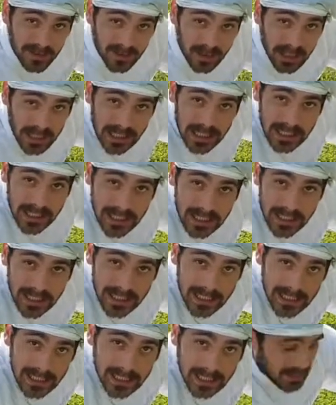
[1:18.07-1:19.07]
Hein.
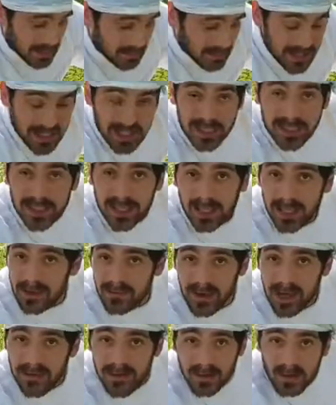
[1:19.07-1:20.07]
Mais c'est ça qui est
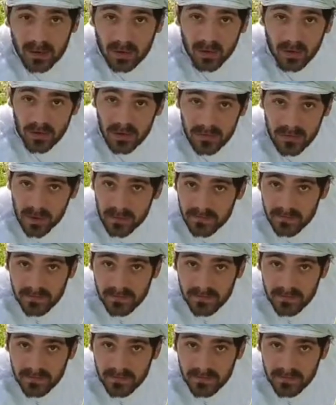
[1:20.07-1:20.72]
bien avec le confinement.